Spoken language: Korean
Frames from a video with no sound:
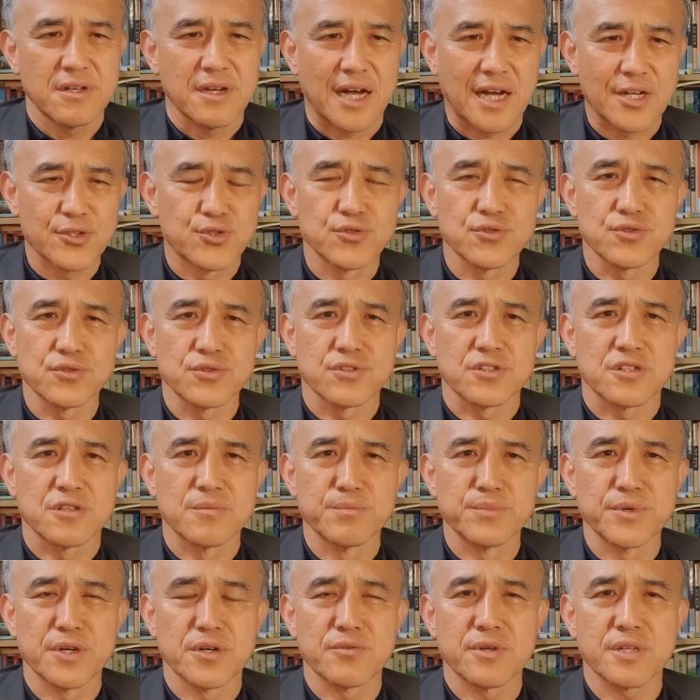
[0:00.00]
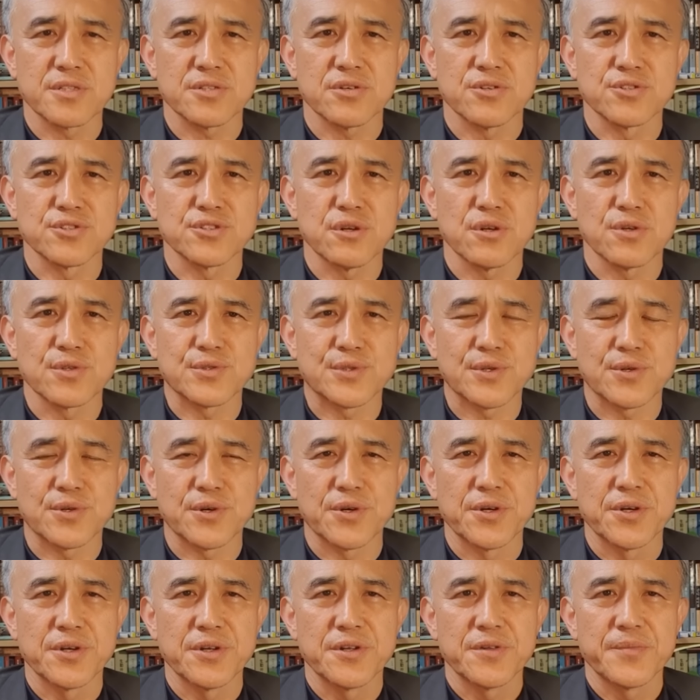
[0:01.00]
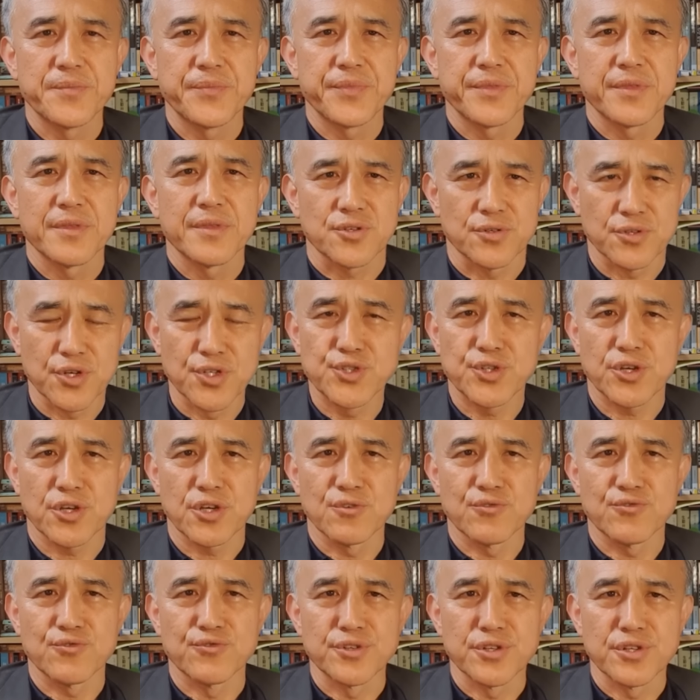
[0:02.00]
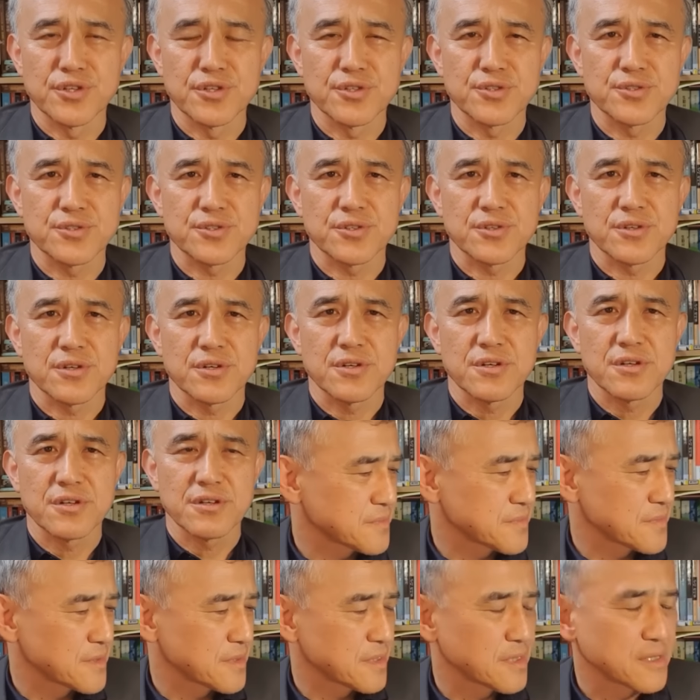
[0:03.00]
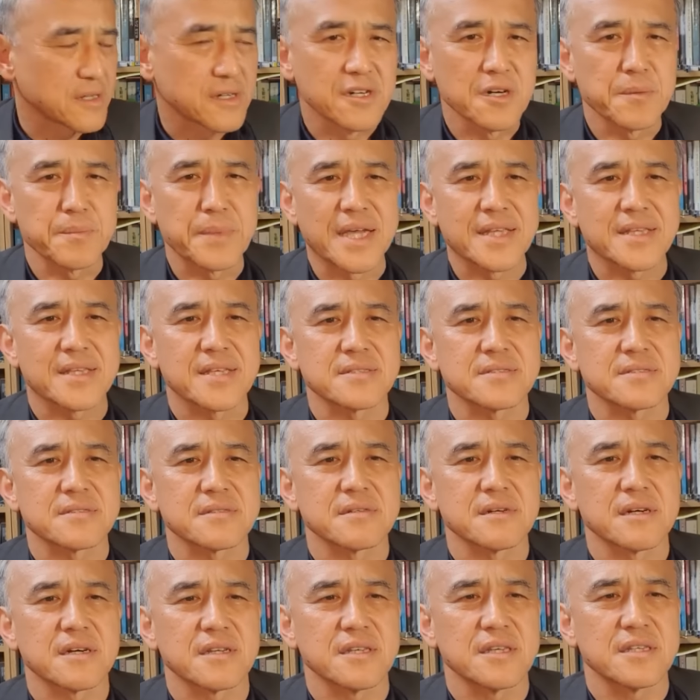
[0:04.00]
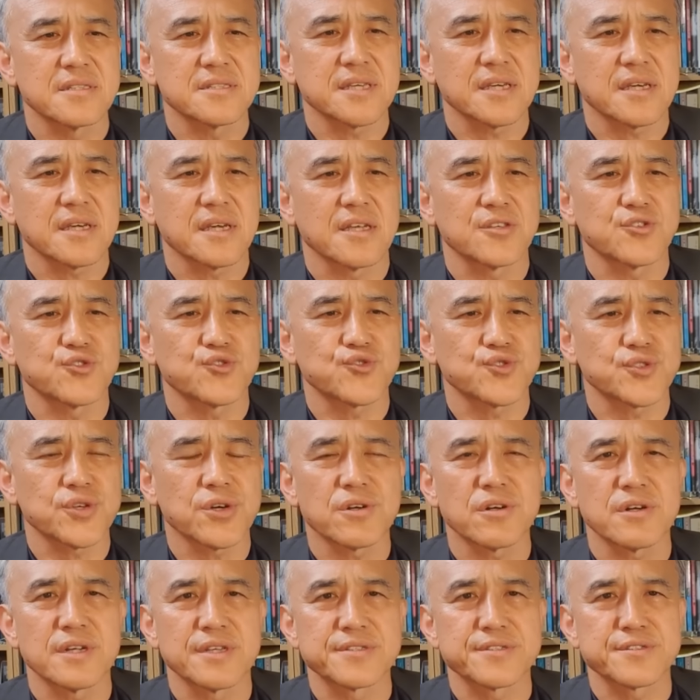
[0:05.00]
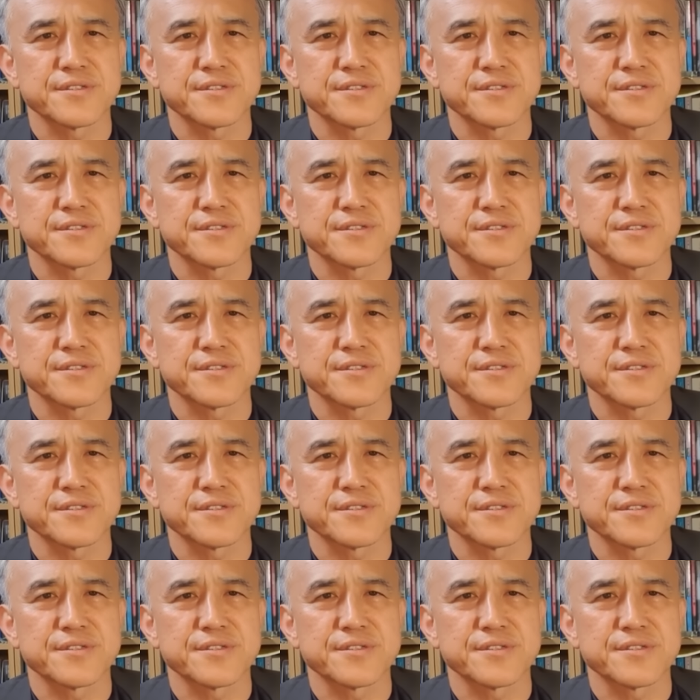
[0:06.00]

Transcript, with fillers: 아주 근명과 성실로서 전형적인 군인이었죠. 그 매티스가 이 책에 추천을